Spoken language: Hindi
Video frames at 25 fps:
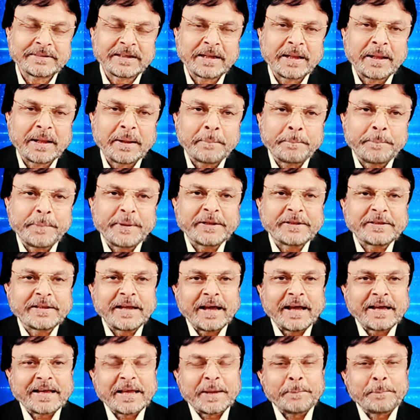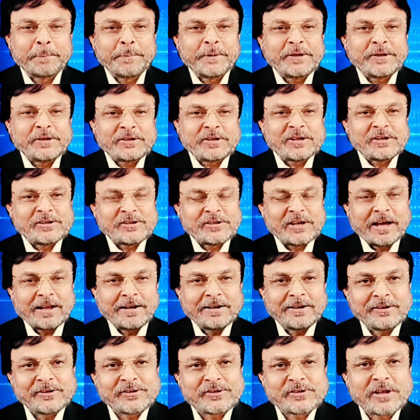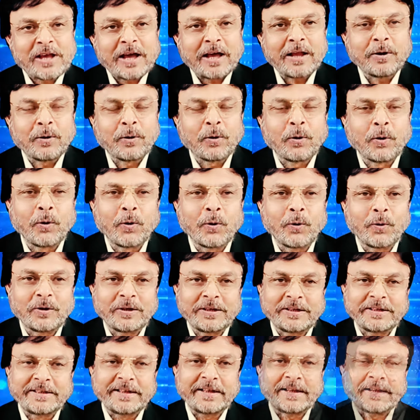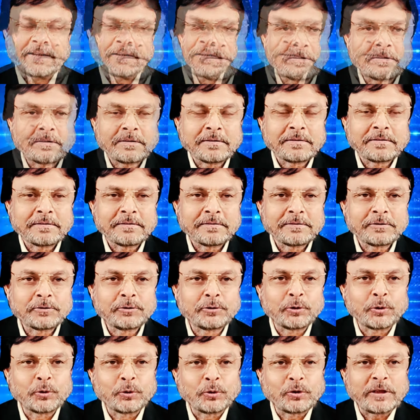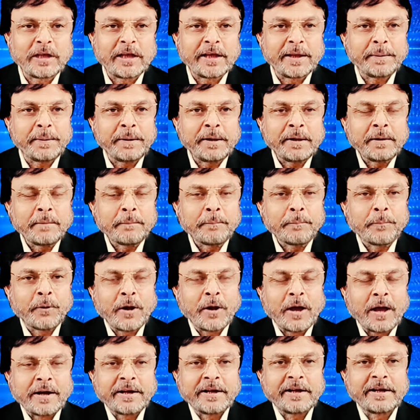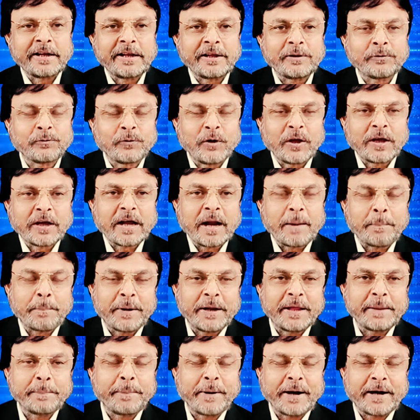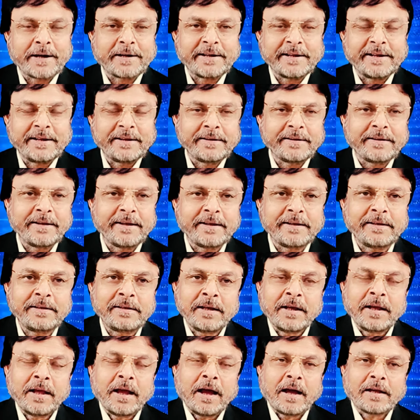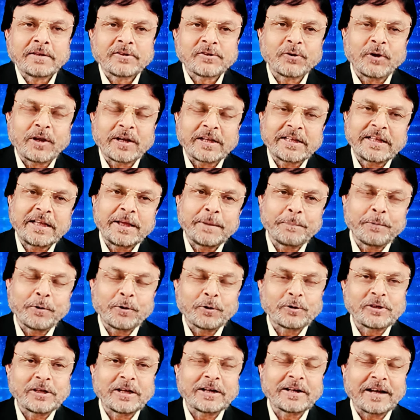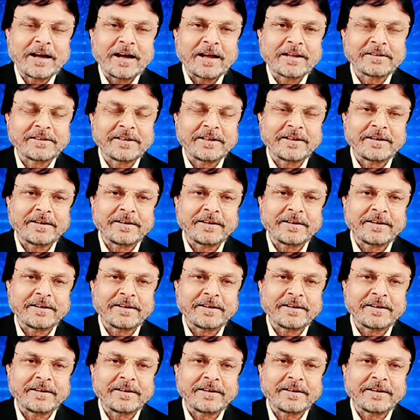पिता के पीछे चालीस साल हो लिए जूते पुराने नहीं हुए कपड़े फटे नहीं स्वर्गीय भोजन खाते रहे